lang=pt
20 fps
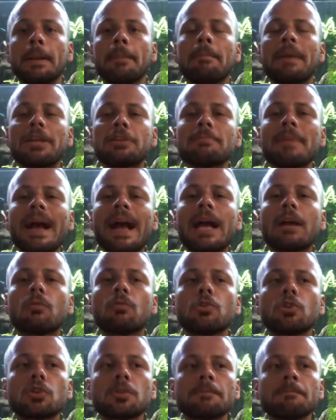Mas
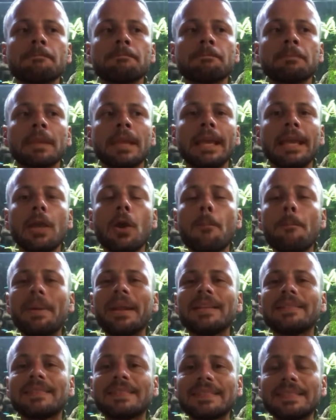Marcos, eu
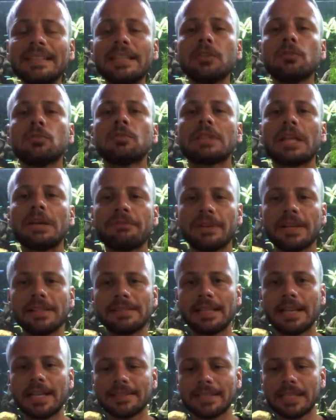preciso estar tá
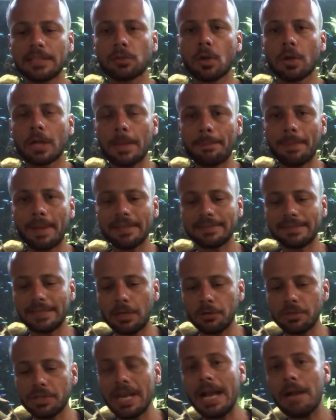fazendo essa troca
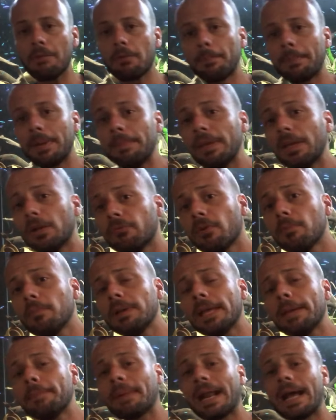parcial de água? Primeiro
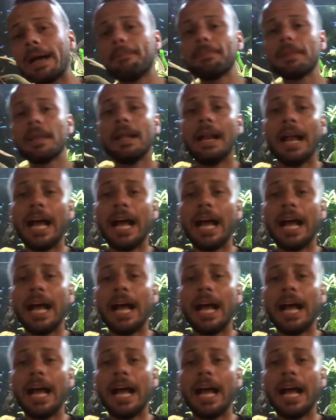vamos lembrar.